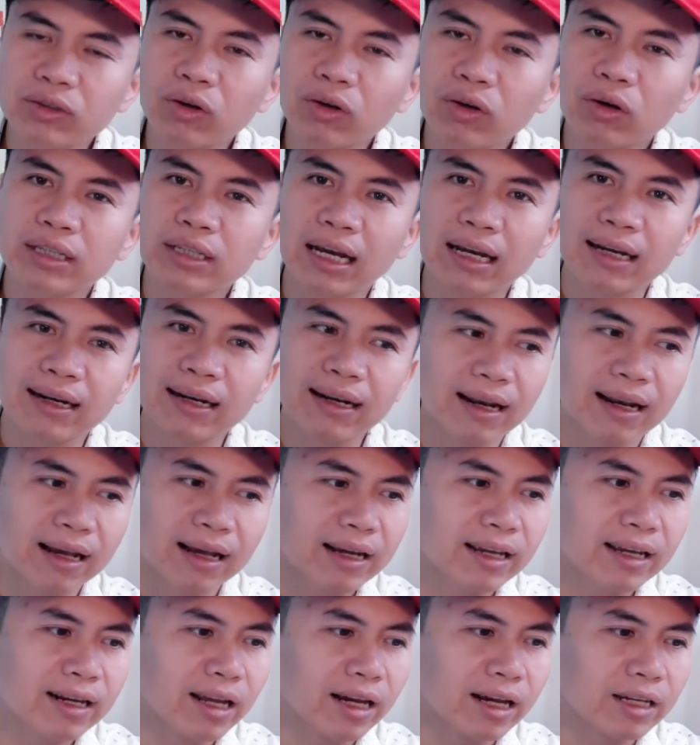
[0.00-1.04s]
rằng là
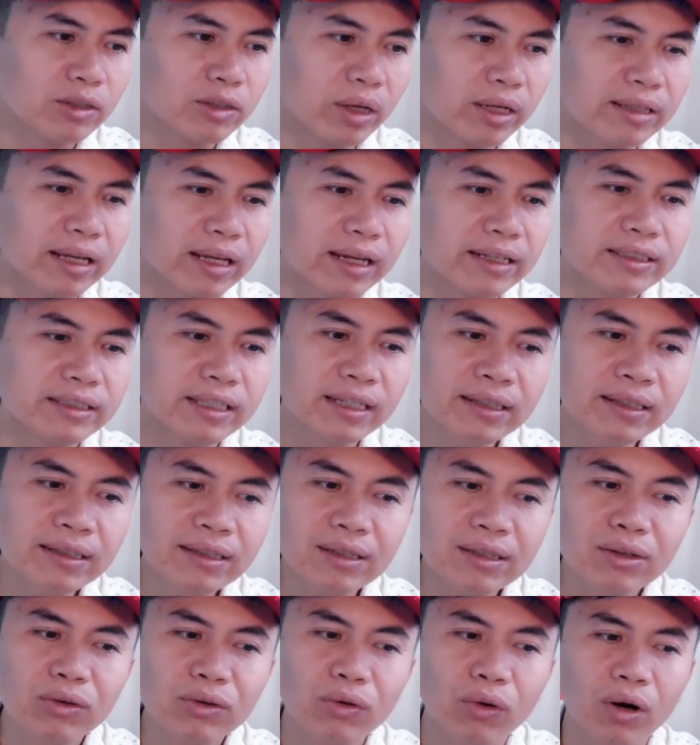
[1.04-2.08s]
cái lợi nhuận tài
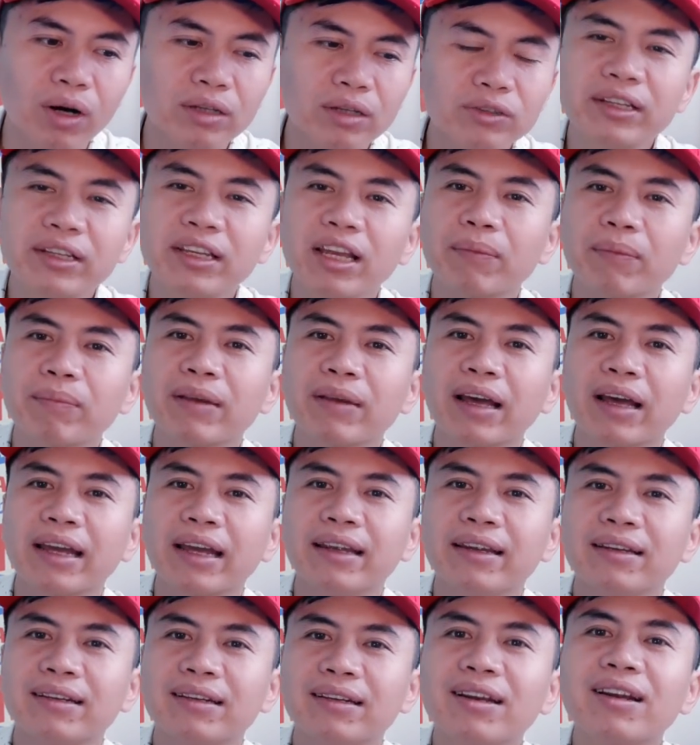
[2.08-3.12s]
chính của doanh nghiệp
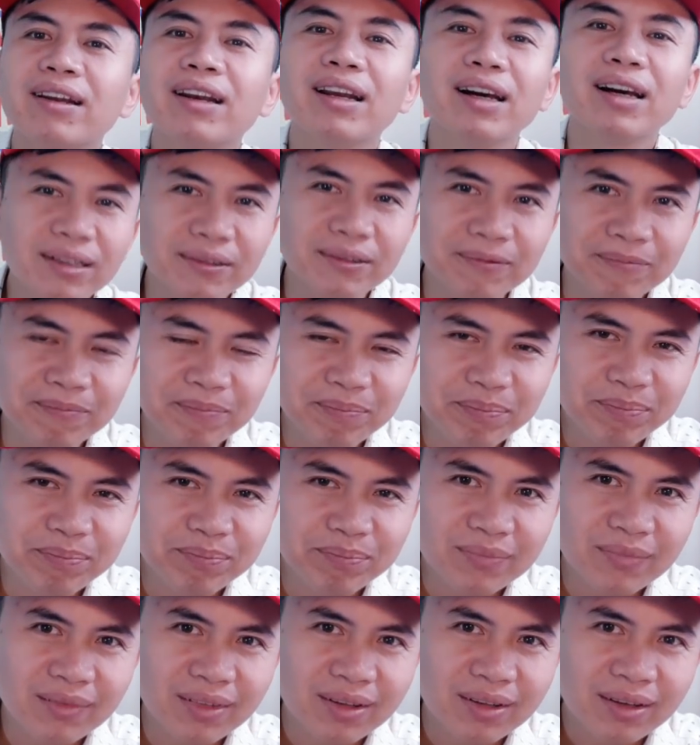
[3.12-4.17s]
này nó lớn
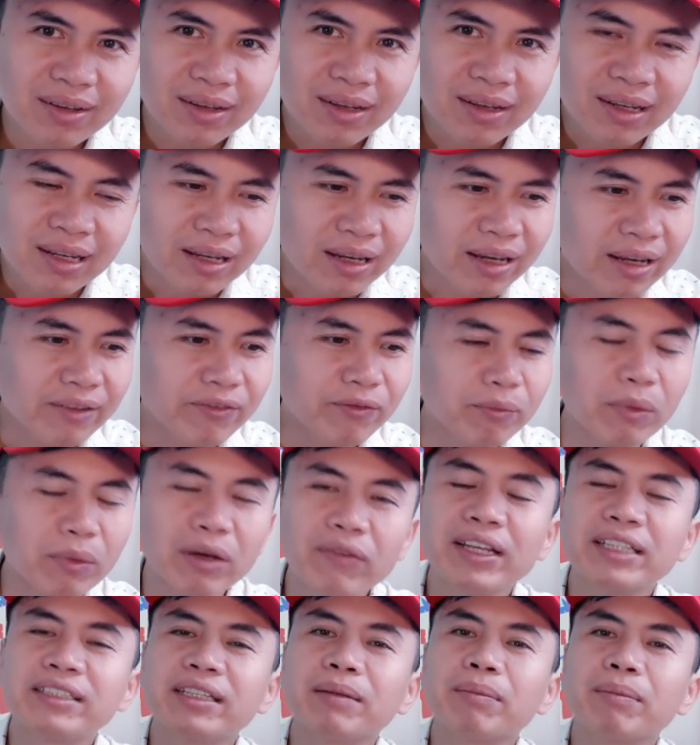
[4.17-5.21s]
bởi
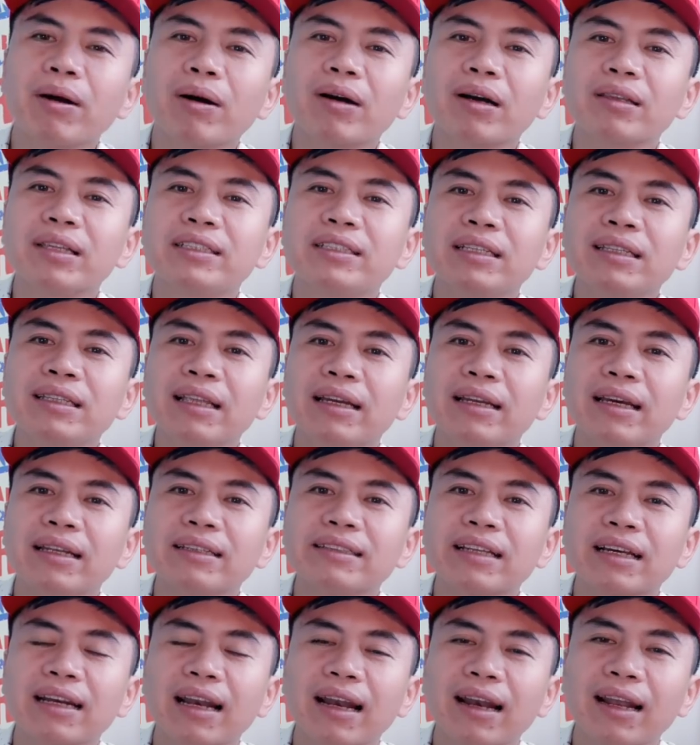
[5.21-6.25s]
vì trên báo cáo tài chính thể hiện
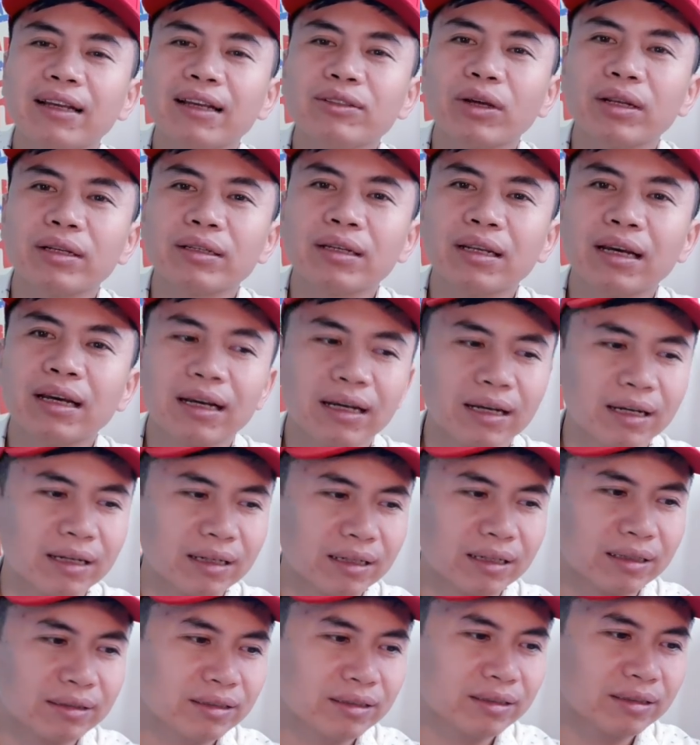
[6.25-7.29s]
rằng là lợi nhuận
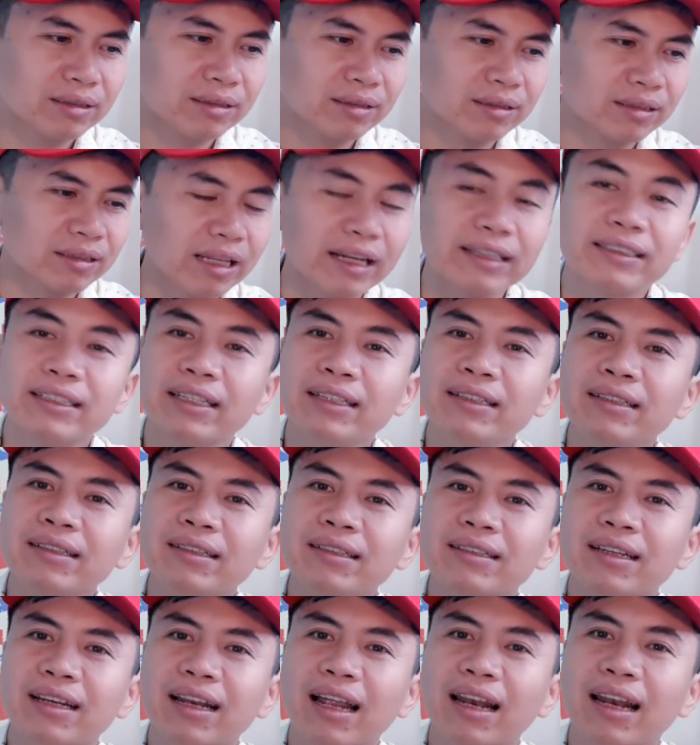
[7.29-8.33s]
ờ, tài chính
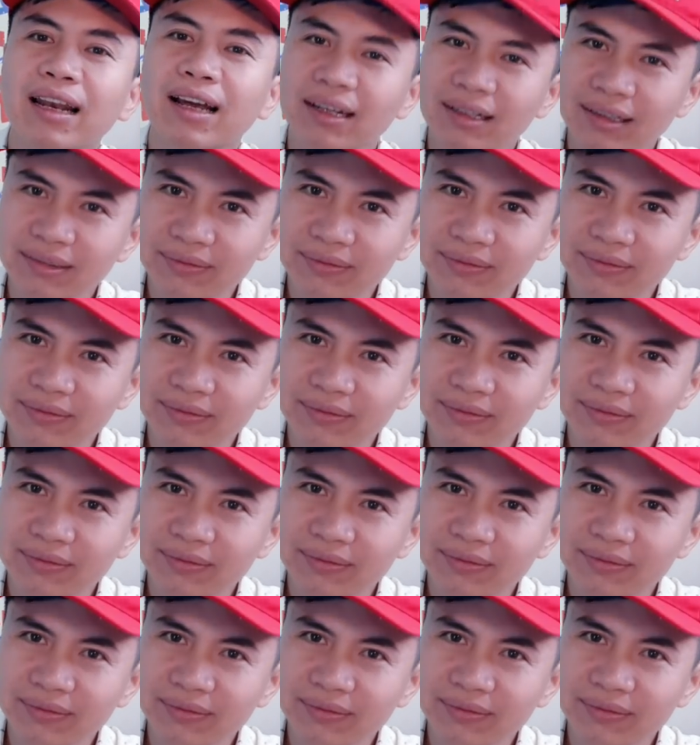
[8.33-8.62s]
là lớn